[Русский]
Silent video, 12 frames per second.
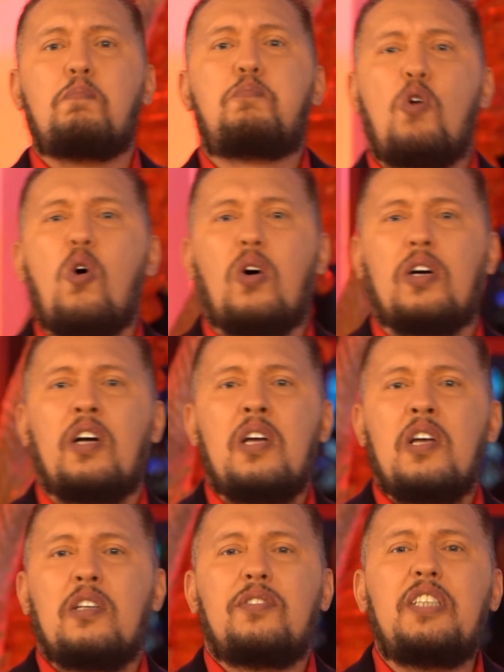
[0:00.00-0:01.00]
Бог
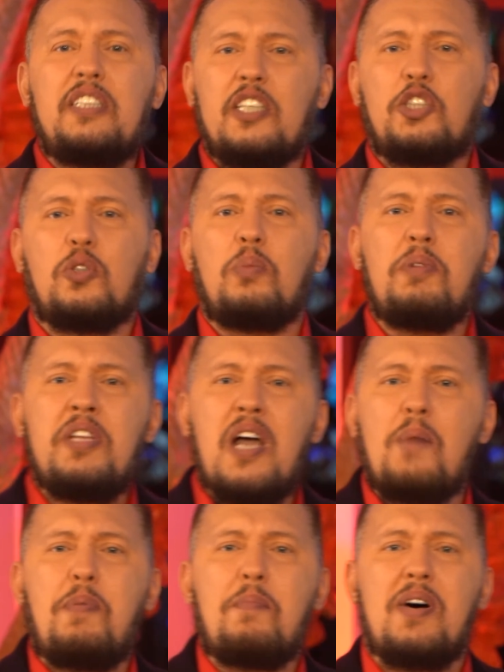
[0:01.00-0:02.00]
Виточку,
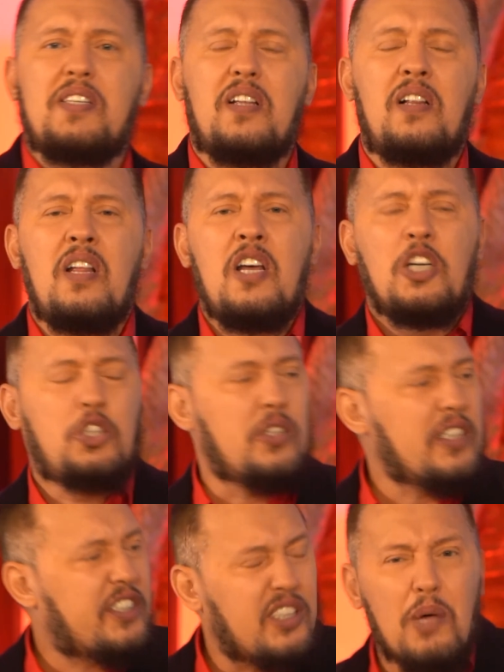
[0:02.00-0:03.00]
меня помазал, что
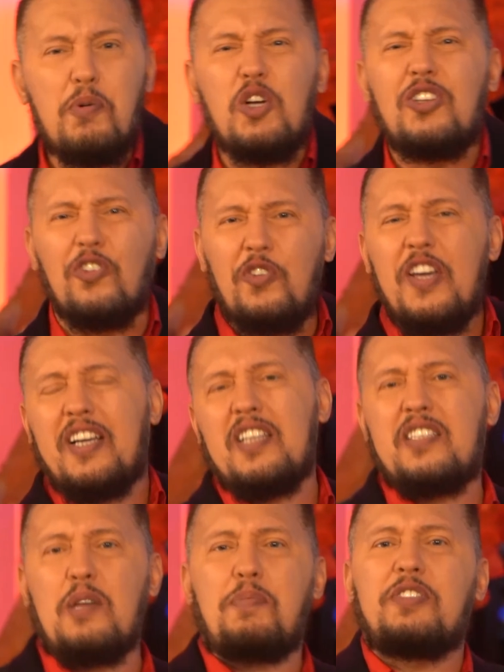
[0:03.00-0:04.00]
эта сила будет
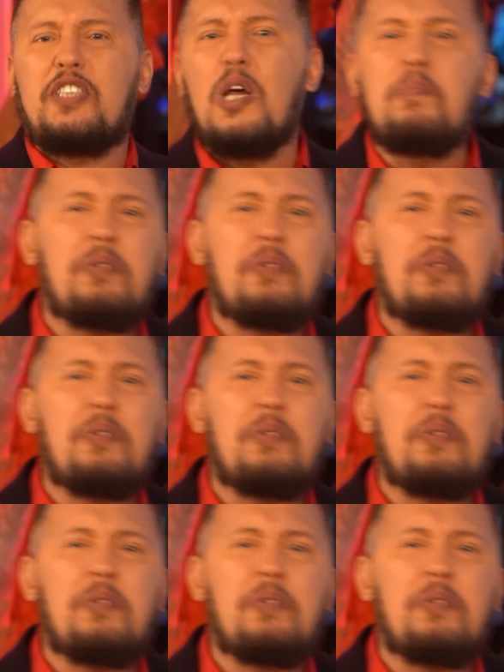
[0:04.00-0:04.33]
двигаться по всей